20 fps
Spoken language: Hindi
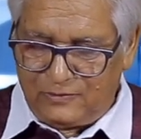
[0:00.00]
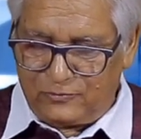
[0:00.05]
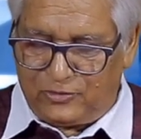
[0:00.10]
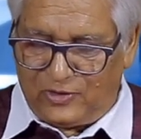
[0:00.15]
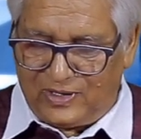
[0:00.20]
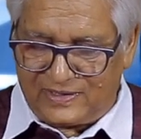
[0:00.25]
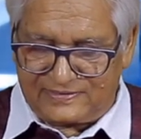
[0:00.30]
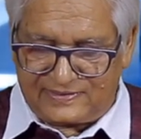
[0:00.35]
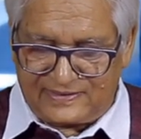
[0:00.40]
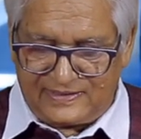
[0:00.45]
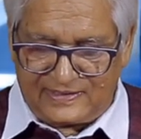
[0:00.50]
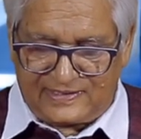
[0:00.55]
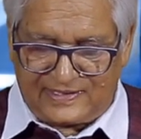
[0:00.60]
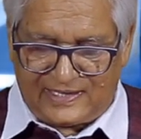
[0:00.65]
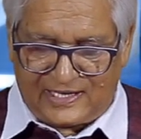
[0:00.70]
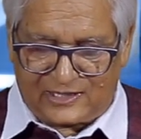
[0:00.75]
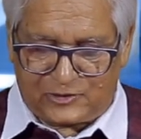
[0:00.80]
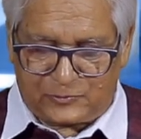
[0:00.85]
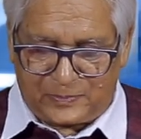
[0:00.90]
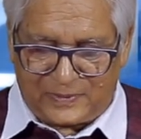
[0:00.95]
फॉर्सनिक
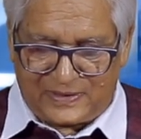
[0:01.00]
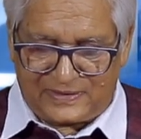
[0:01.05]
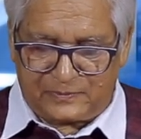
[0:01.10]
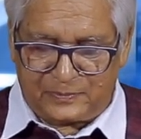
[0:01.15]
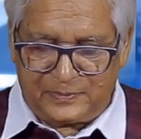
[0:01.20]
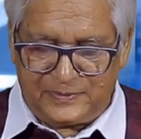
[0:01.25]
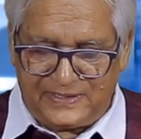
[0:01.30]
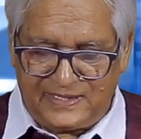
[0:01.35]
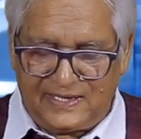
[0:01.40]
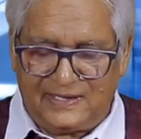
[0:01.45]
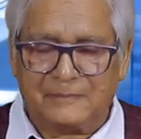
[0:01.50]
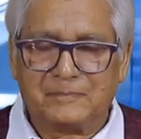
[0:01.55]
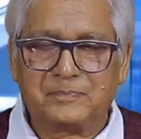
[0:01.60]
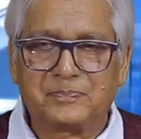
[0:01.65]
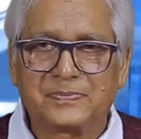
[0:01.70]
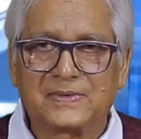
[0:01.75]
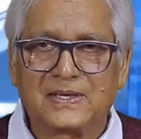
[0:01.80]
एक्सपर्ट भी हैं